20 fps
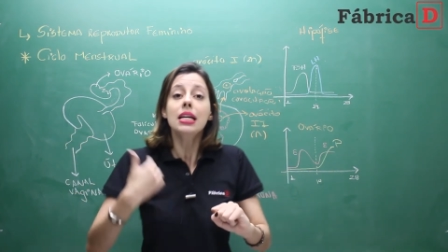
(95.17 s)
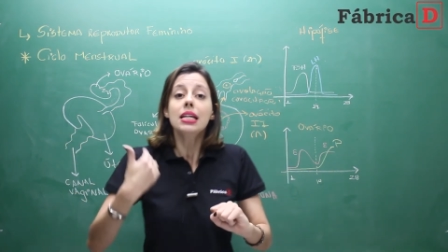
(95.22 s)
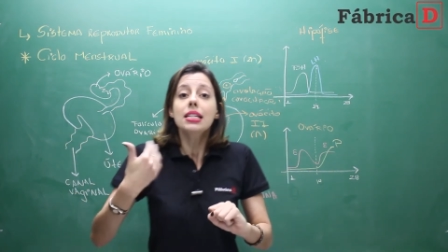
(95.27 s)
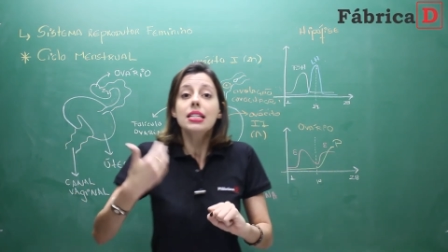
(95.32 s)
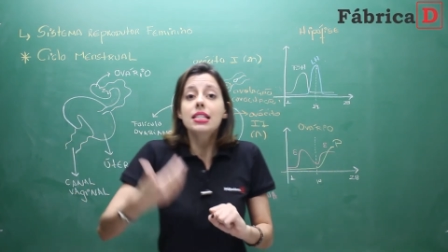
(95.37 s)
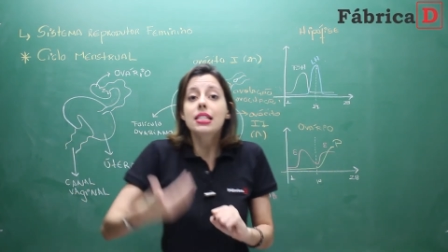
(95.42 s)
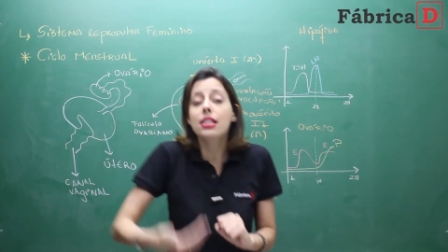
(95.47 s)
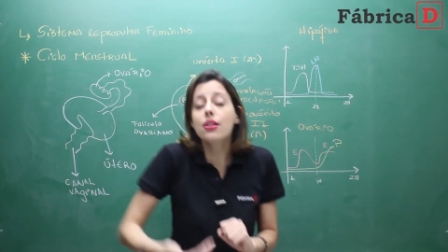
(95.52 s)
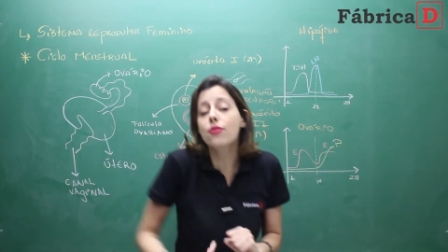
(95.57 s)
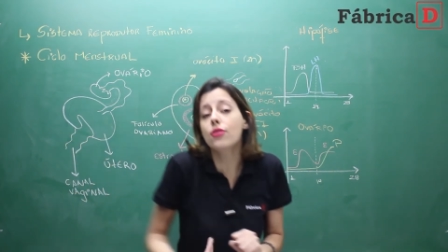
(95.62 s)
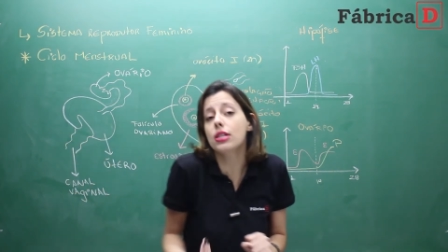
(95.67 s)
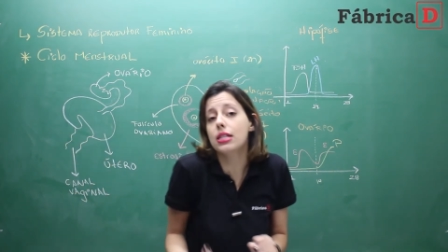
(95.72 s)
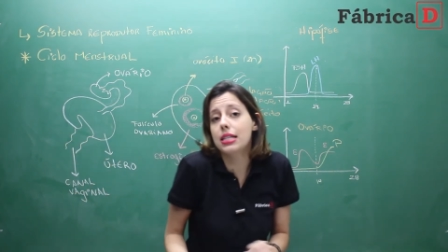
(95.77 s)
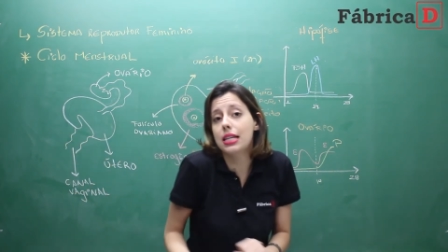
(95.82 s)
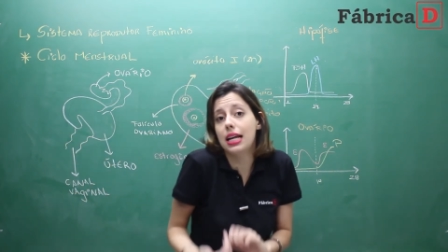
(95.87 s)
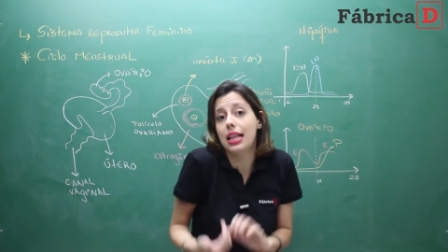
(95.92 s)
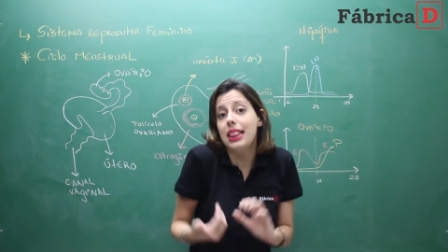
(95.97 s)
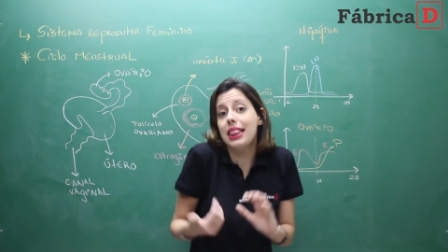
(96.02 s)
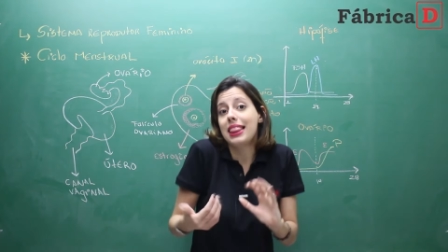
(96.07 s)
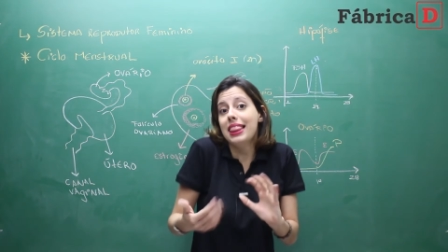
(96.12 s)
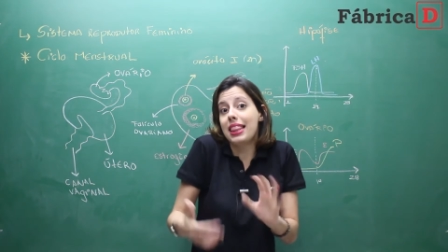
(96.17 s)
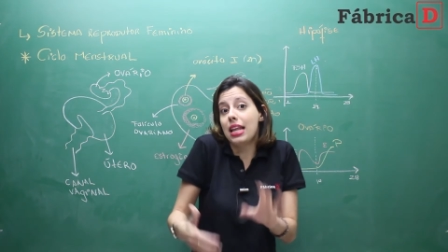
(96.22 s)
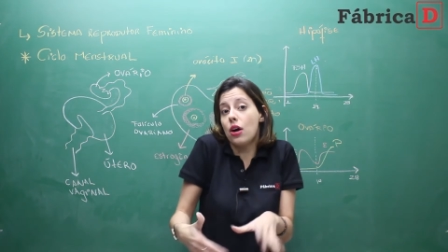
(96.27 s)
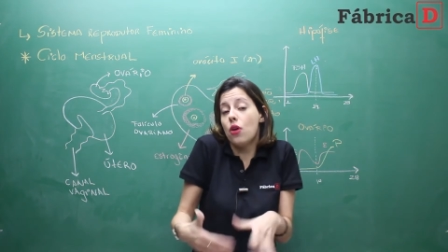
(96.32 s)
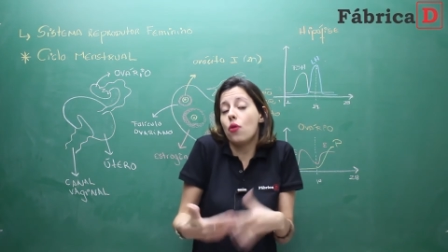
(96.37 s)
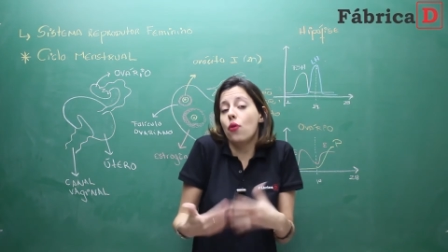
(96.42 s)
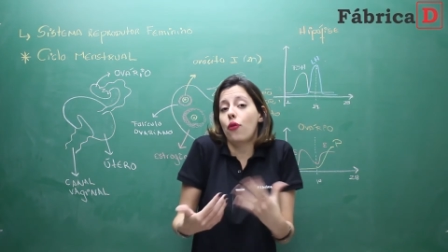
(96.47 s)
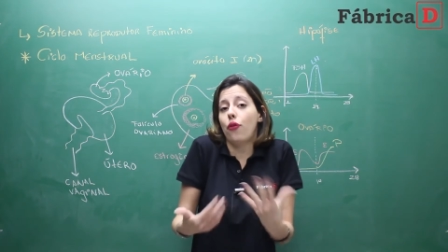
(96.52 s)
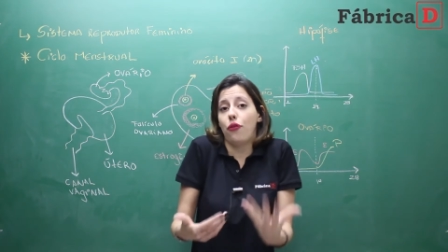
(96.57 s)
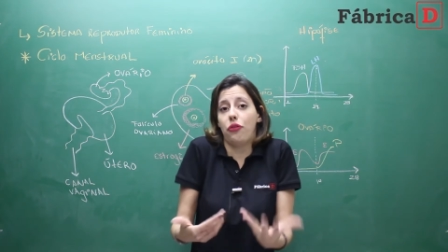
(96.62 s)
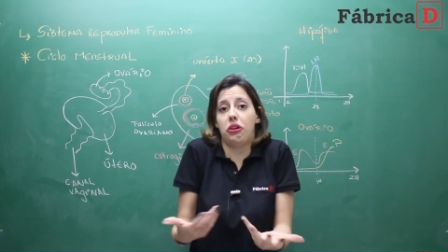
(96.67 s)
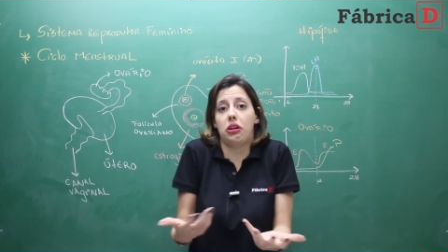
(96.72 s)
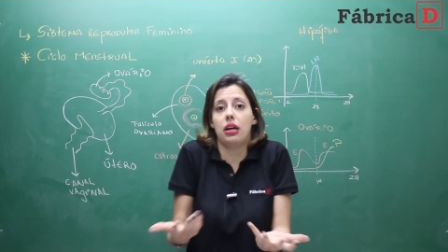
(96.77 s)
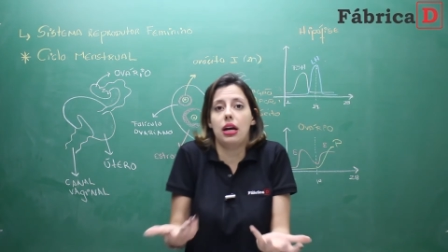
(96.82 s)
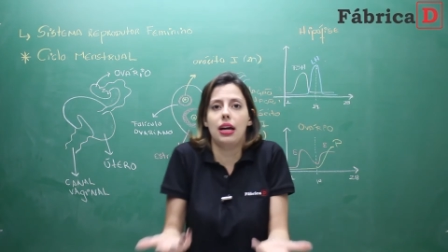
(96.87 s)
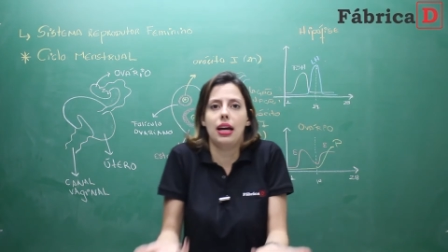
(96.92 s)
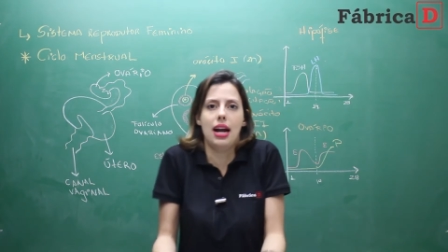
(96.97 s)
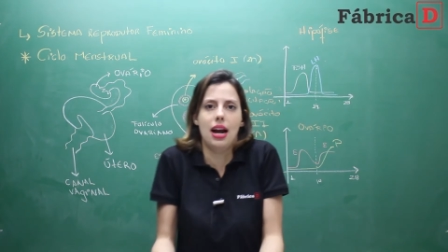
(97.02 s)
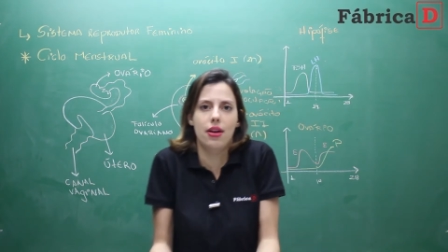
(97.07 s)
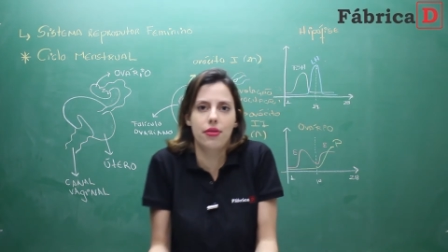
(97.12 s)
Se você não
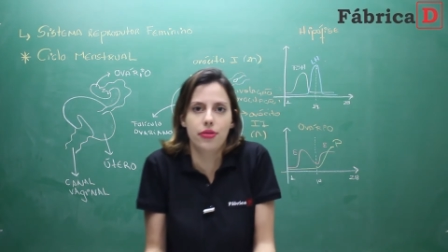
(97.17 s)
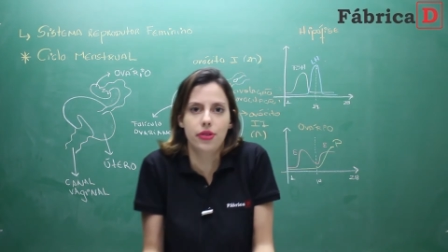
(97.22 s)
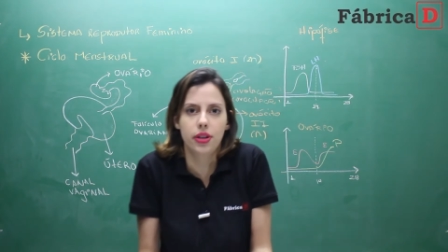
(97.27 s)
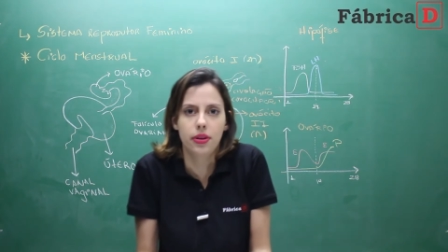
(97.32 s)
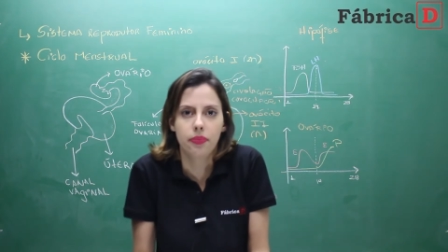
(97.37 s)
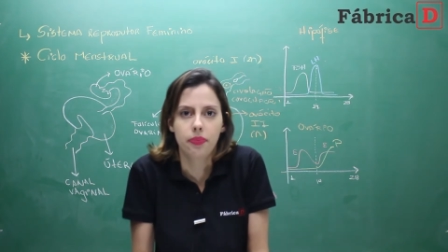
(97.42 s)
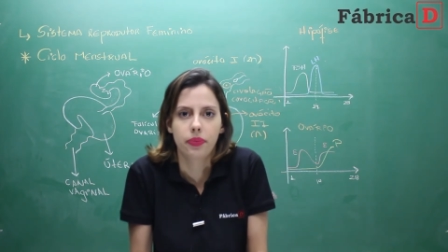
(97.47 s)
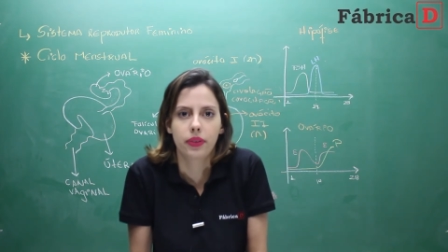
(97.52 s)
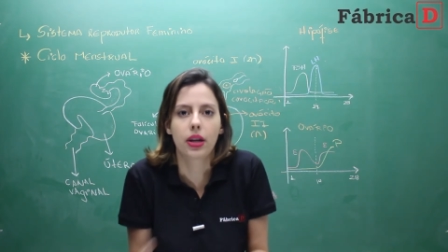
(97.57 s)
fica grávida,